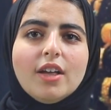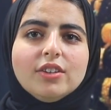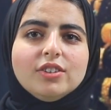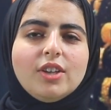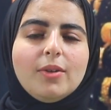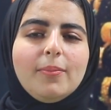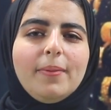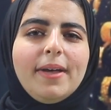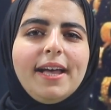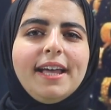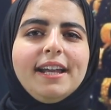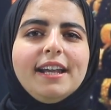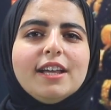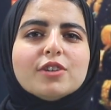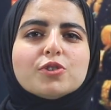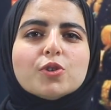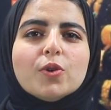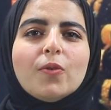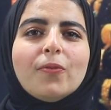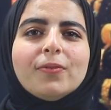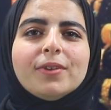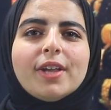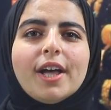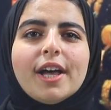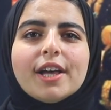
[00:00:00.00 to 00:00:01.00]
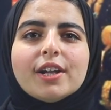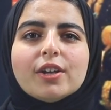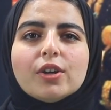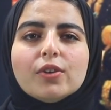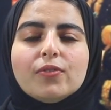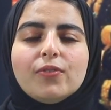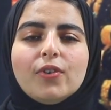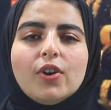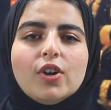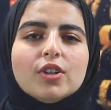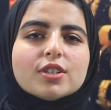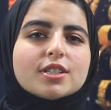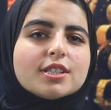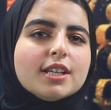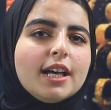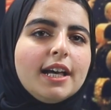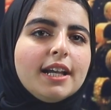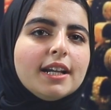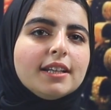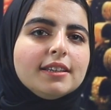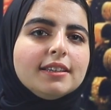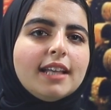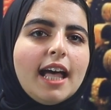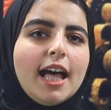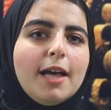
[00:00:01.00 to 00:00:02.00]
طب احنا شفنا انخفاض سعر
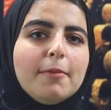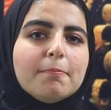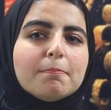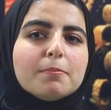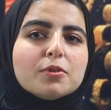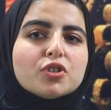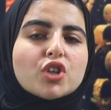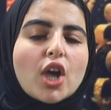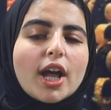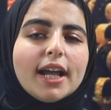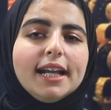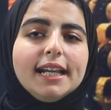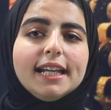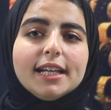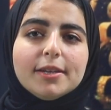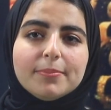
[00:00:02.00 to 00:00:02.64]
الذهب بشكل